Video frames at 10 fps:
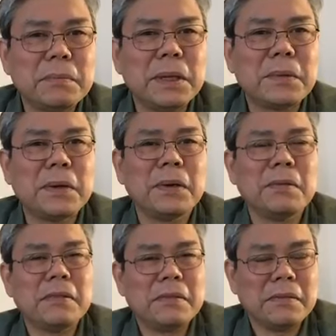bên quân đội
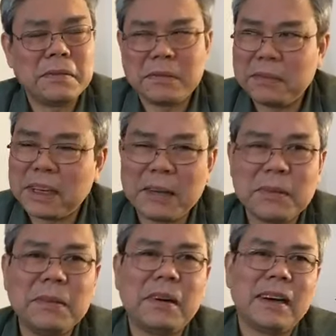Việt Nam
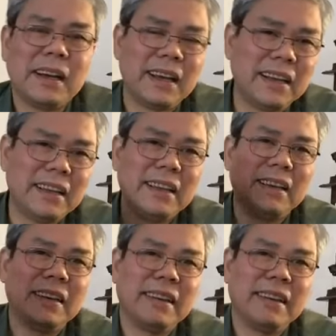Cộng Hòa lại hiện